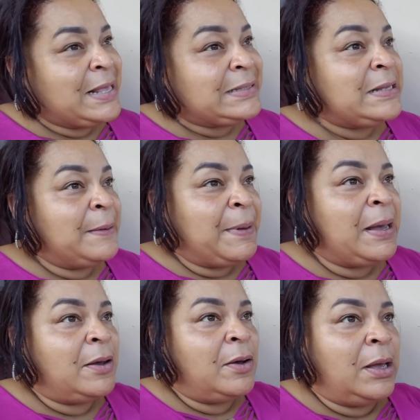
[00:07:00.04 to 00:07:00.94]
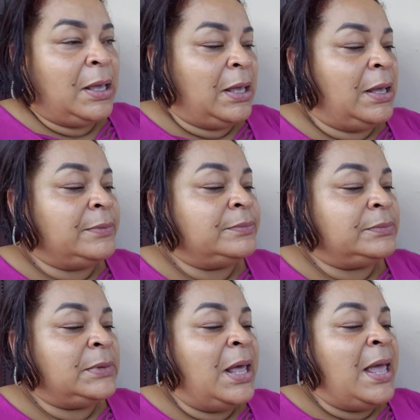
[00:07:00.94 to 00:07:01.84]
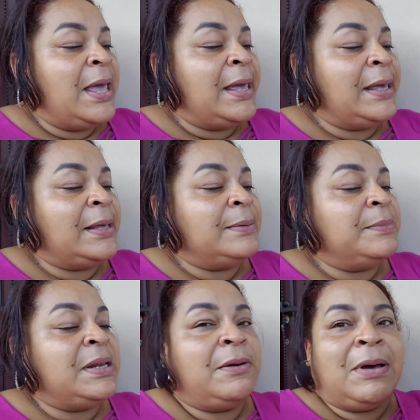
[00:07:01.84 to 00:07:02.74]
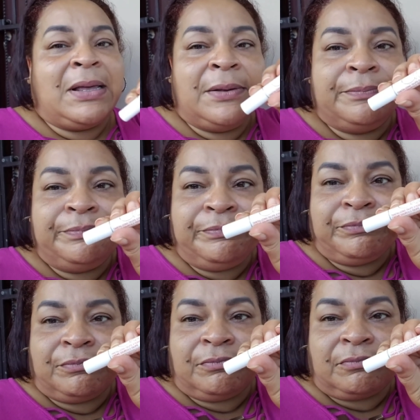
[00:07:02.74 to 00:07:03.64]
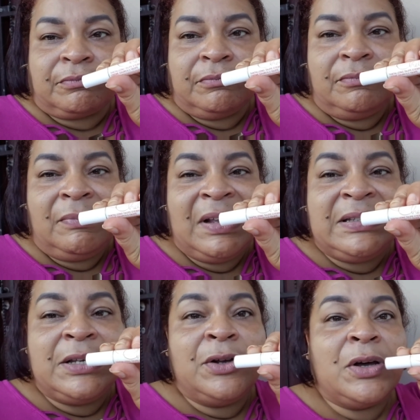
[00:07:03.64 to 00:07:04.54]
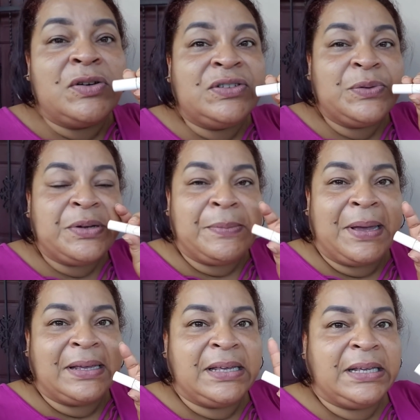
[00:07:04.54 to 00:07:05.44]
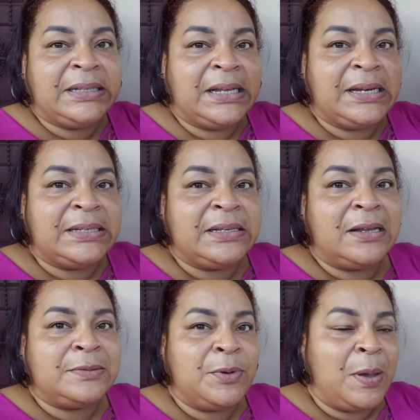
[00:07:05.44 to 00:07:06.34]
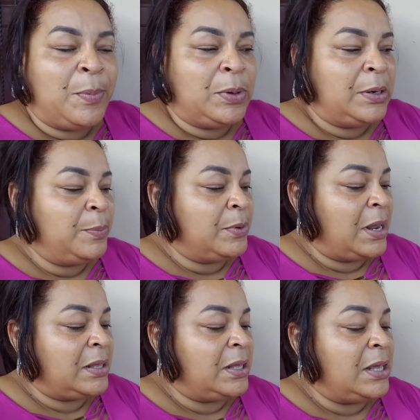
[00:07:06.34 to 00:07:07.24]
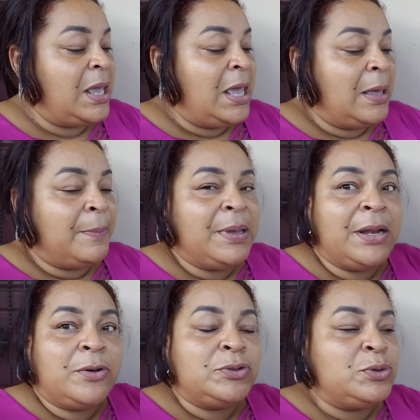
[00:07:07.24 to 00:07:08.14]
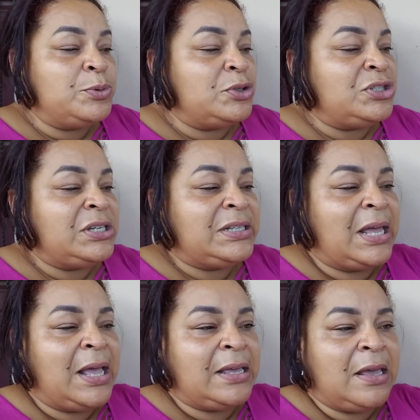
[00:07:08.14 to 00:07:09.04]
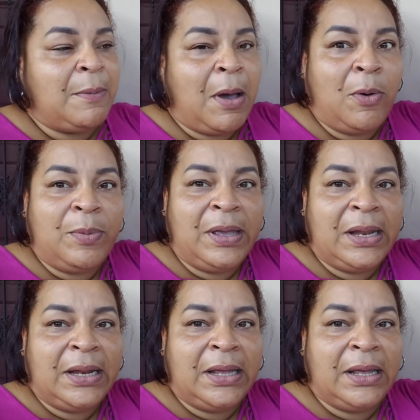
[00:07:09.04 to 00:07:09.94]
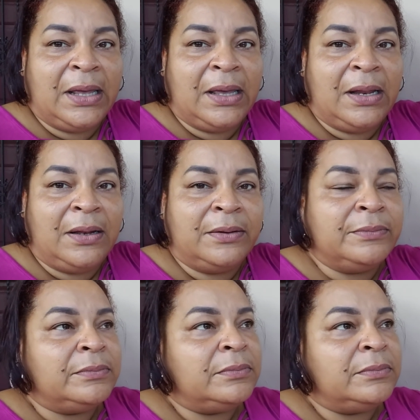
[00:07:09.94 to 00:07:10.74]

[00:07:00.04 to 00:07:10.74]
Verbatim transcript: ellas sepan. Eh, eh, mírenlo aquí. Si yo le consigo una imagen en internet, se las voy a poner por aquí. Viene con su brochita y aquí abajo viene el,